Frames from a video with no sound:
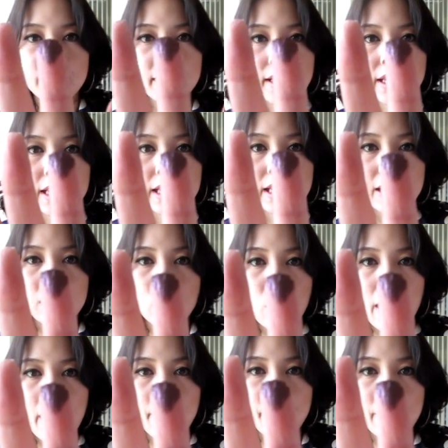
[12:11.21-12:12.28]
นี่แว
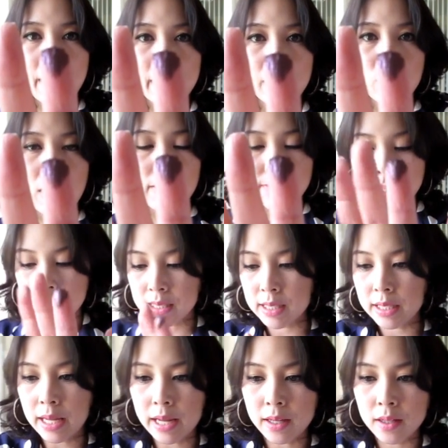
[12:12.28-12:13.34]
บไหมแวบจริ
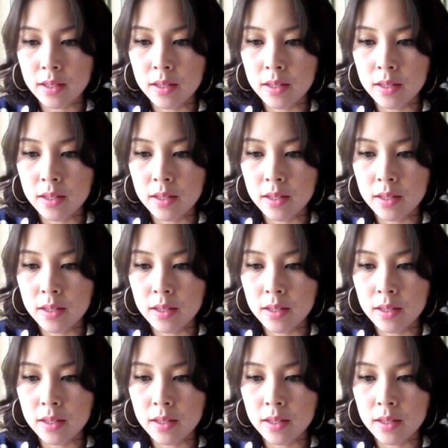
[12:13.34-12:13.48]
งๆนะ